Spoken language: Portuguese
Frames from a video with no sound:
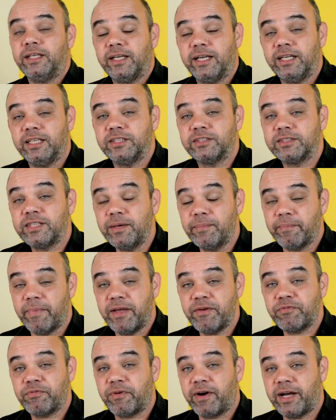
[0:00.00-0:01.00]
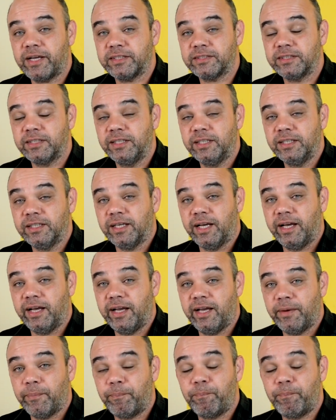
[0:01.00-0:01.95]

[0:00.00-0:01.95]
ele também faz é,